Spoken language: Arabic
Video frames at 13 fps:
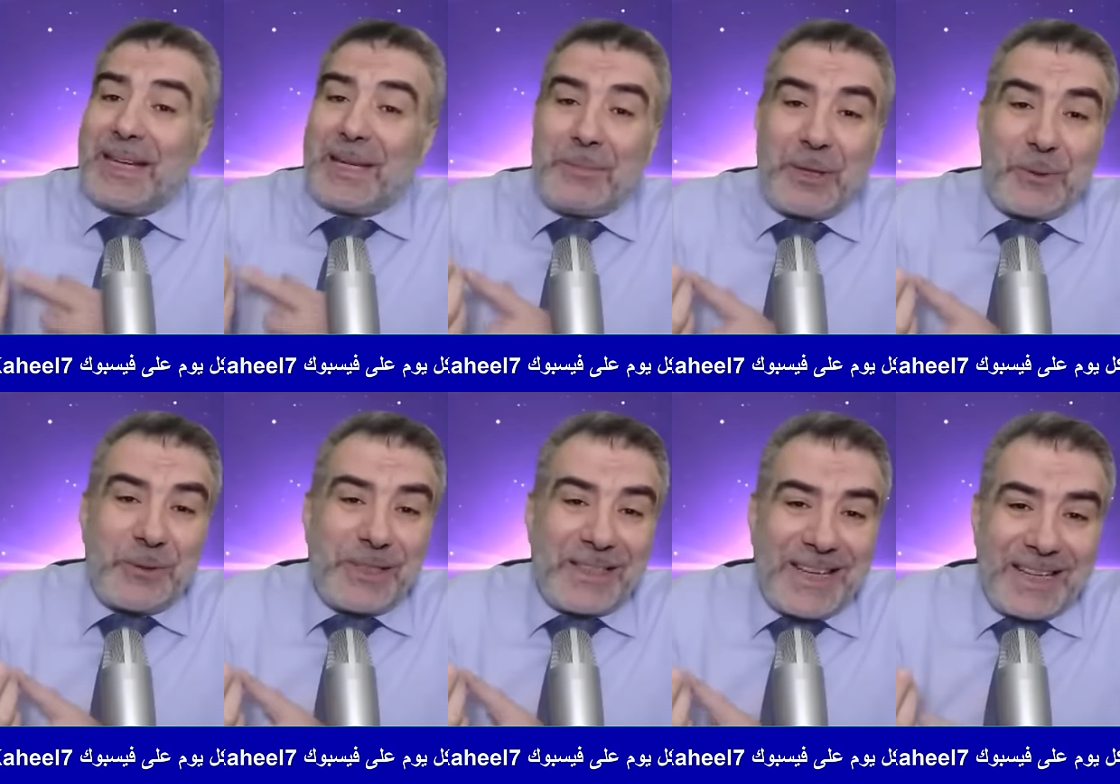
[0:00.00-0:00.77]
لم
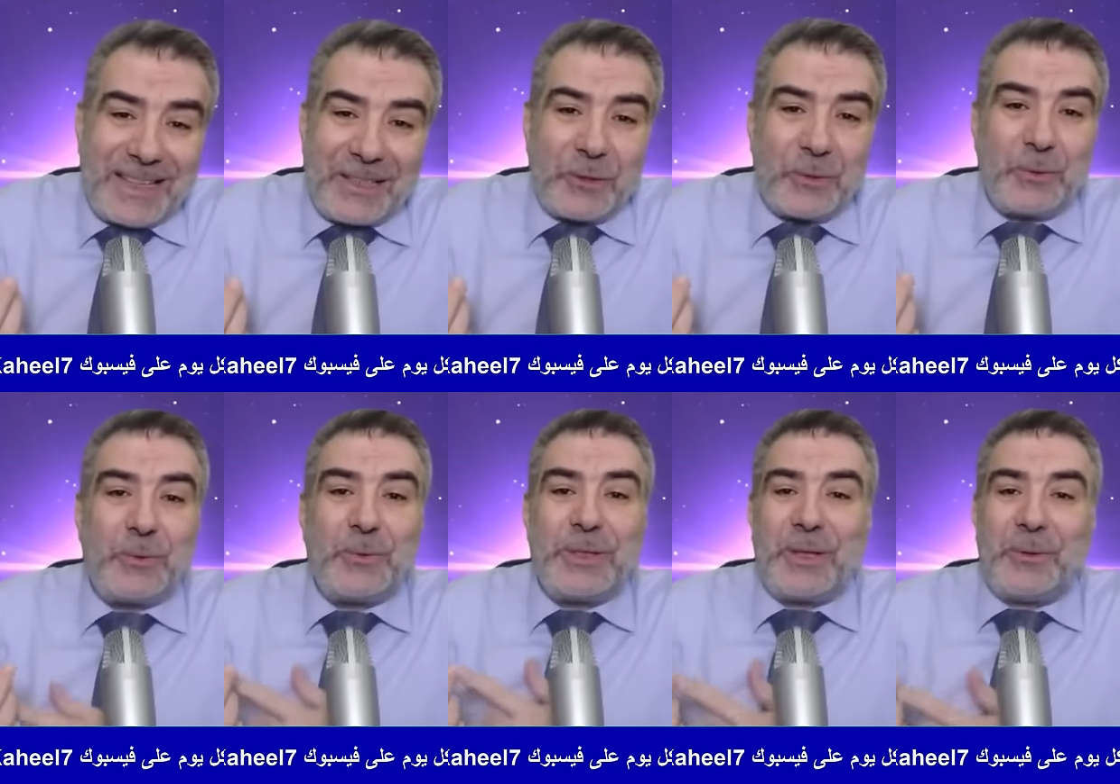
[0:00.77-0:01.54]
يقل
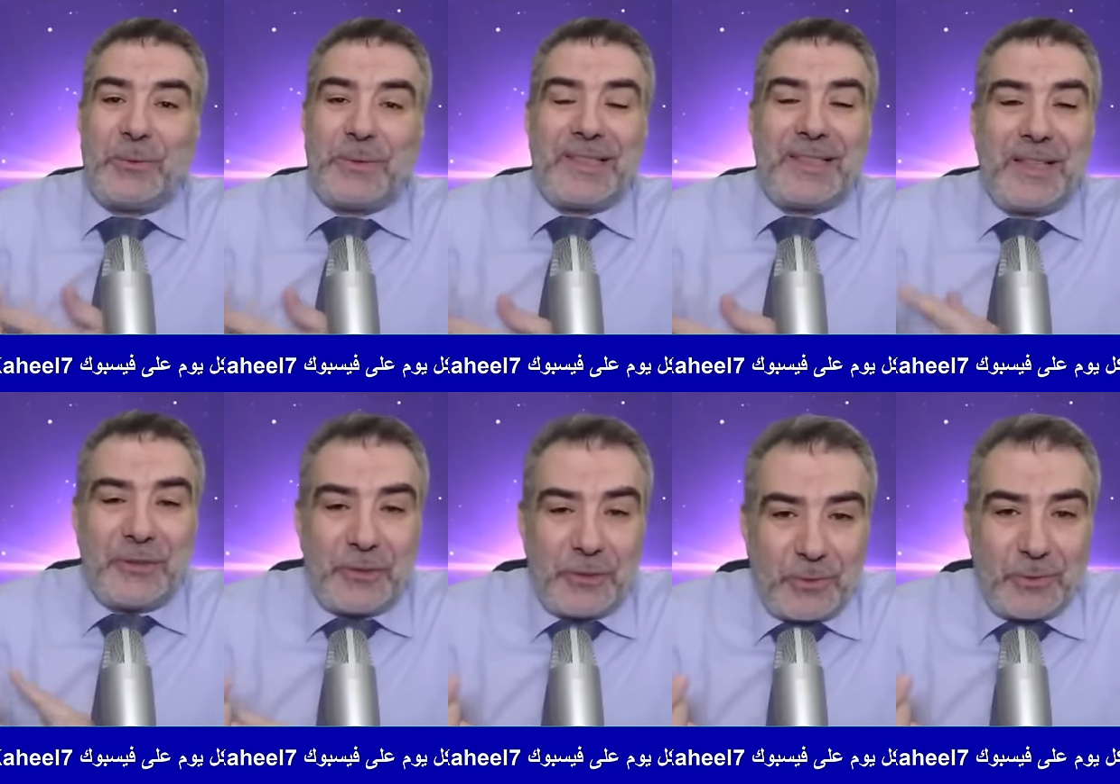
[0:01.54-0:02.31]
الراكعون او
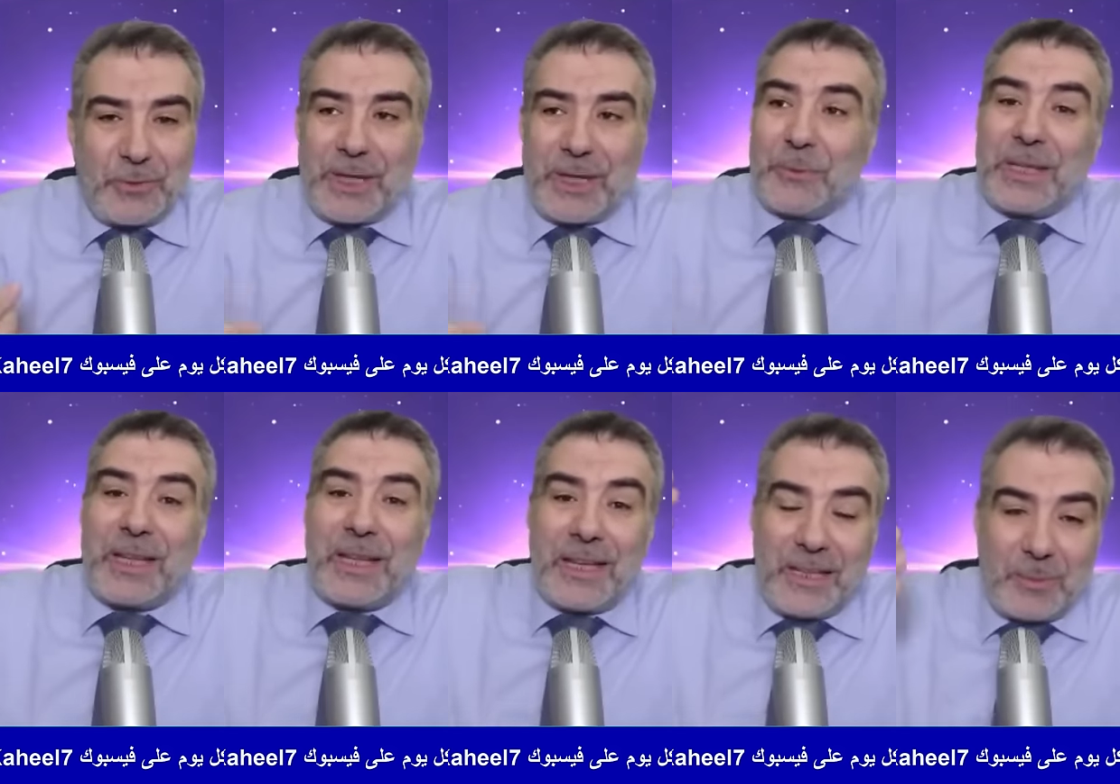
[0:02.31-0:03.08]
الساجدون او
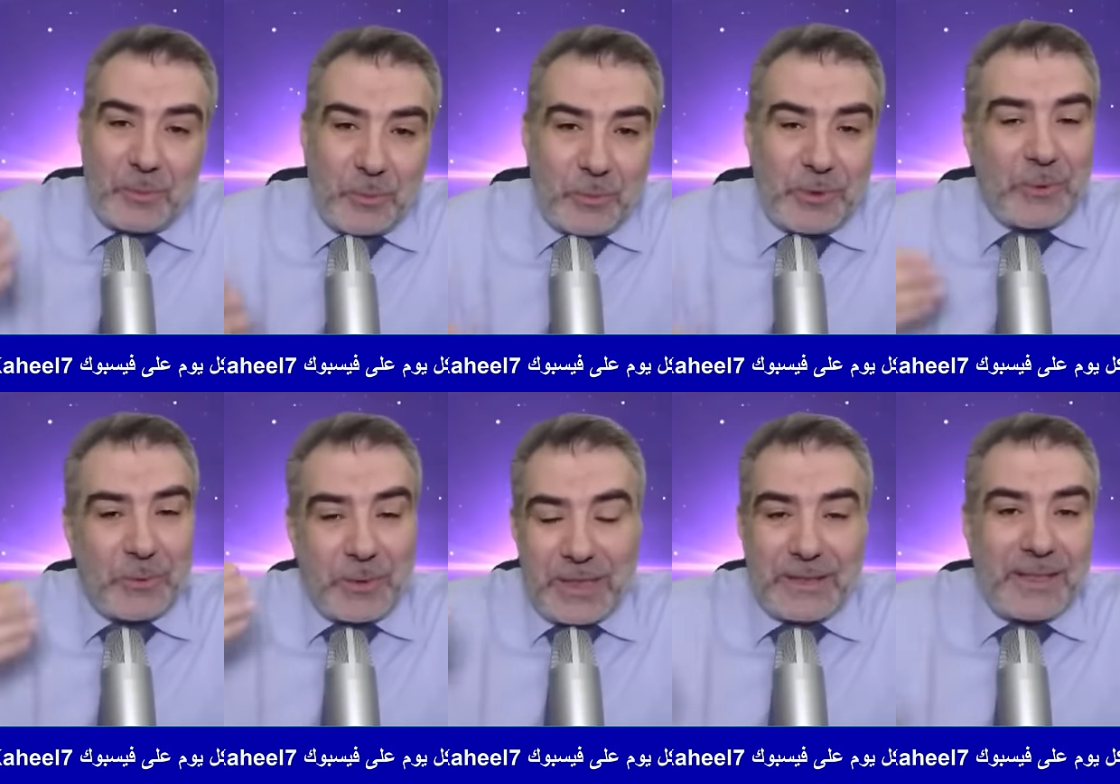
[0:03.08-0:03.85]
القائمون
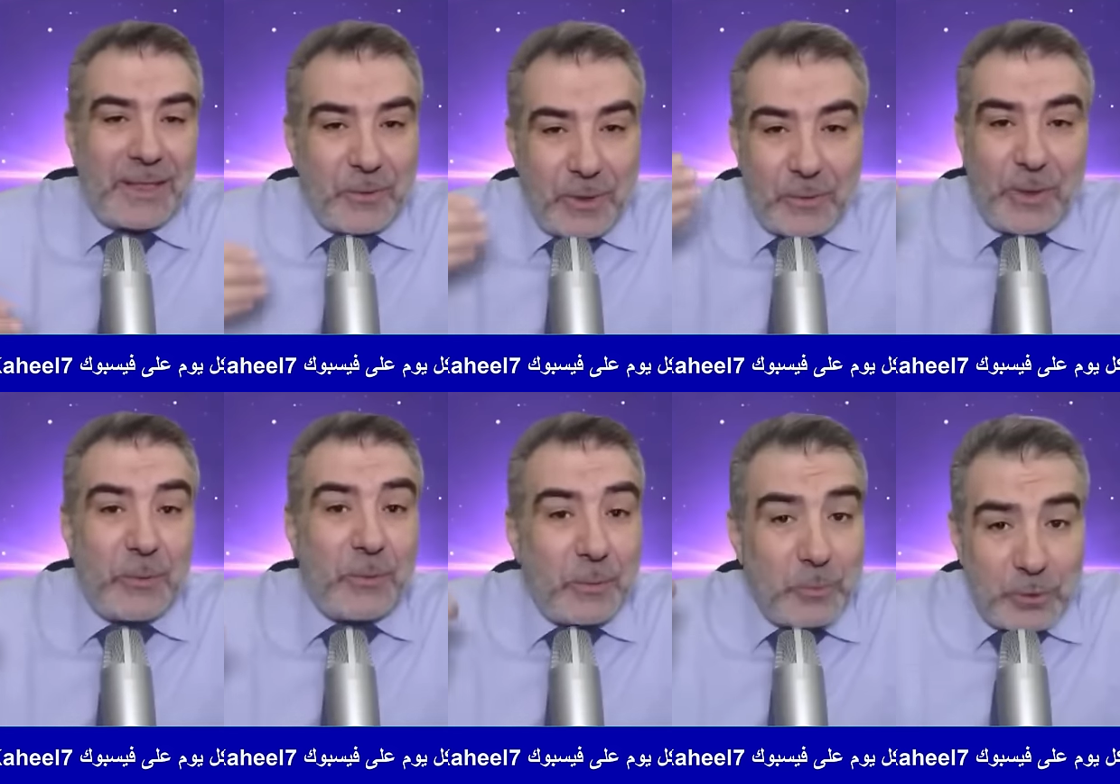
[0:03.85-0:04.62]
او كذا او او,
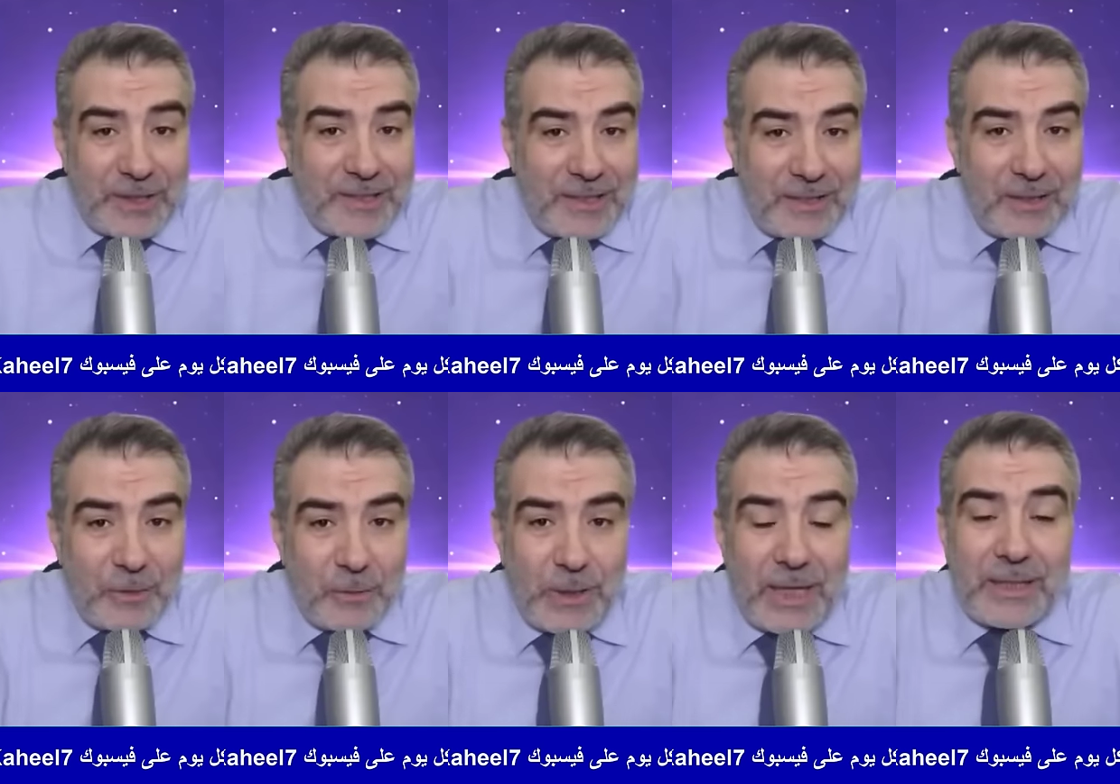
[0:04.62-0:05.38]
أو
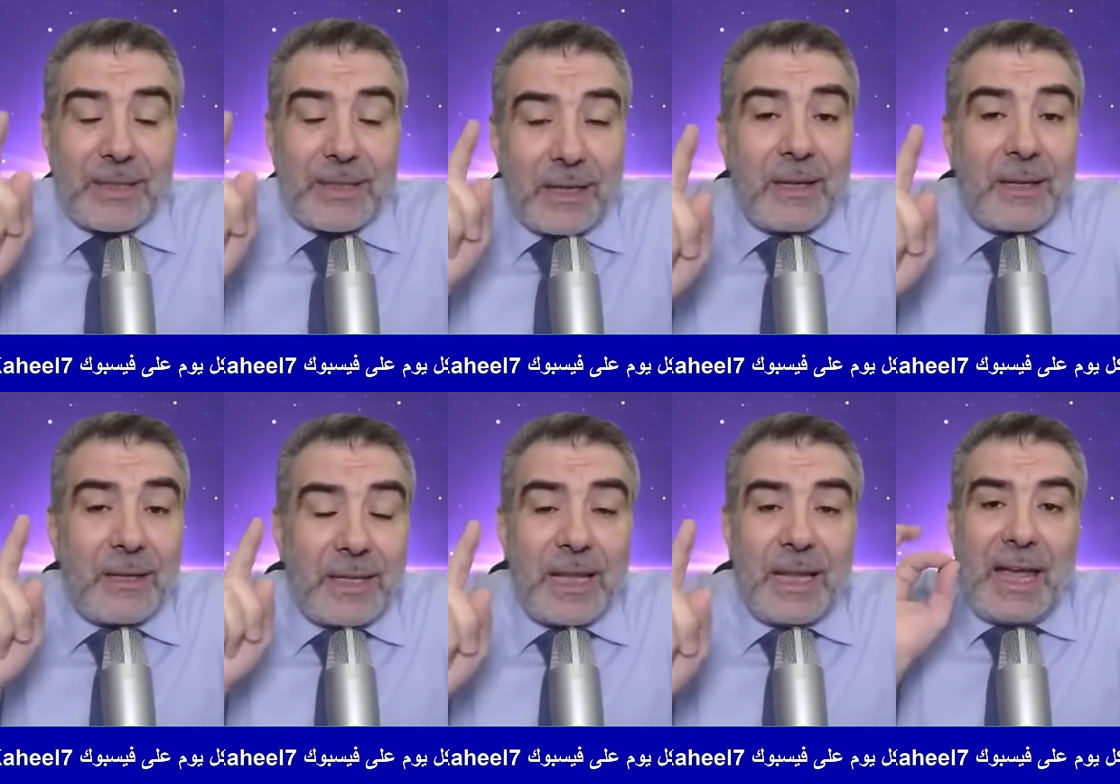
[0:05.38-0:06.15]
المتصدقون حتى
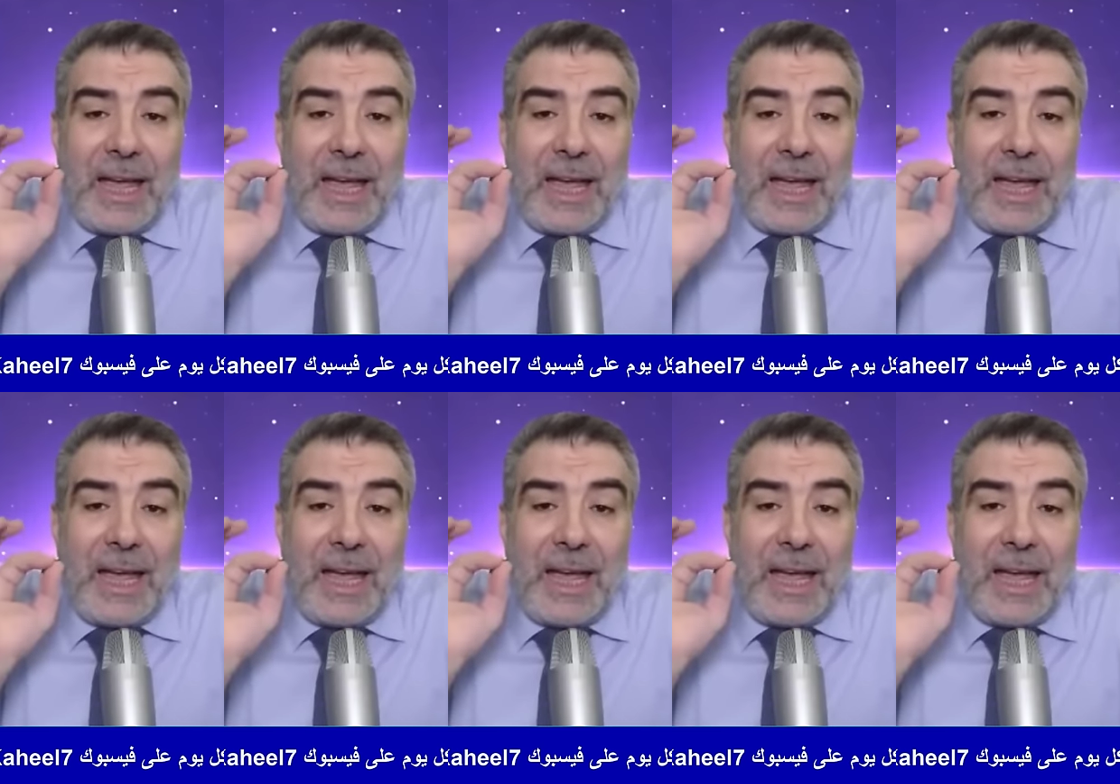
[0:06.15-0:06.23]
قال